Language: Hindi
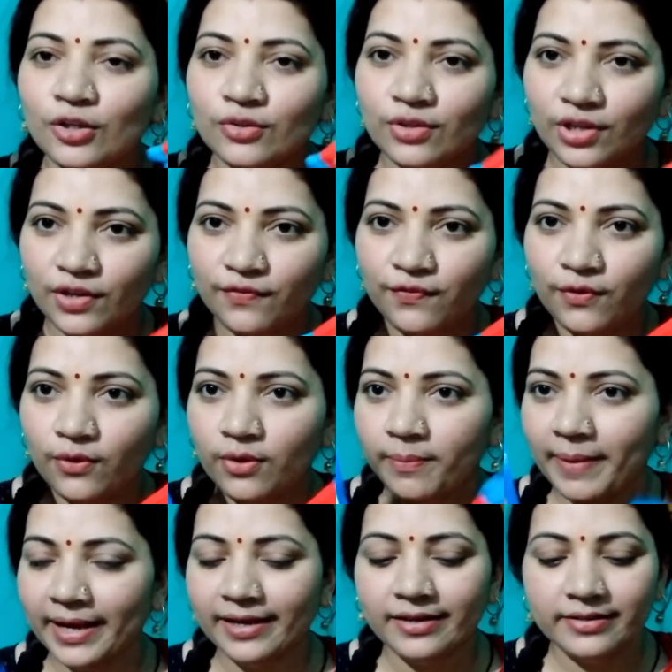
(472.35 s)
तो ये फोर
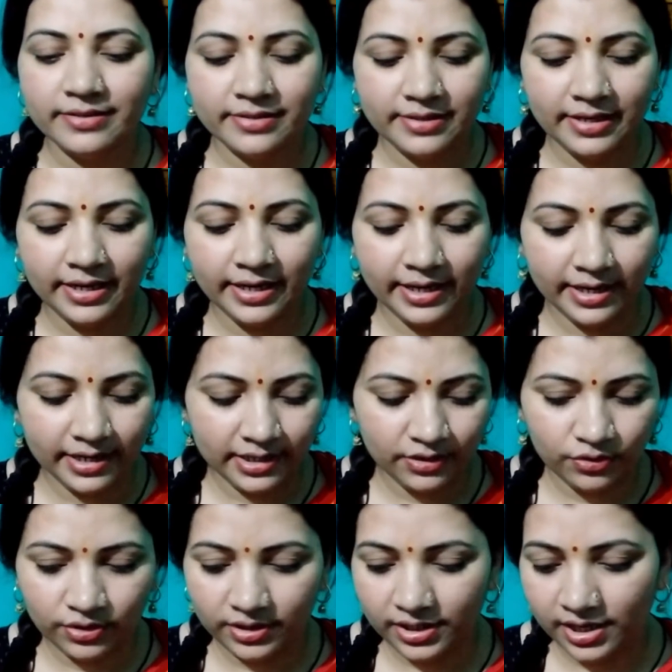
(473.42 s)
पैकेट्स ले लिए हैं
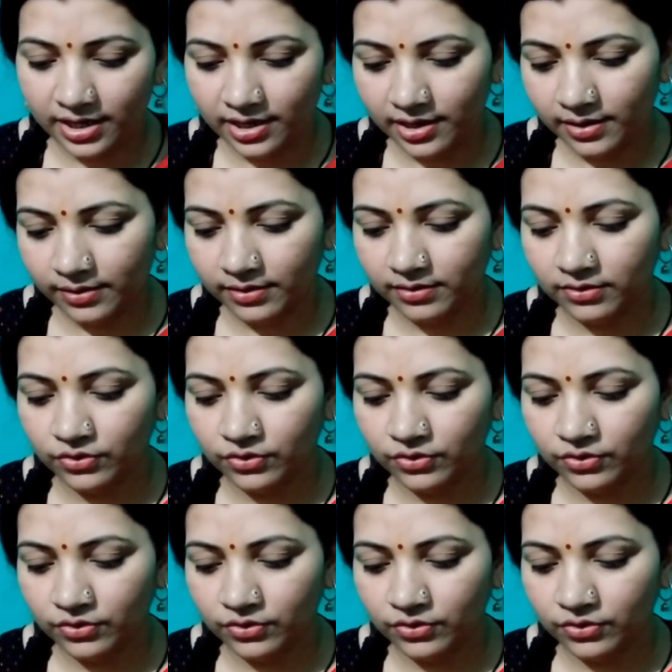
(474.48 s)
और ये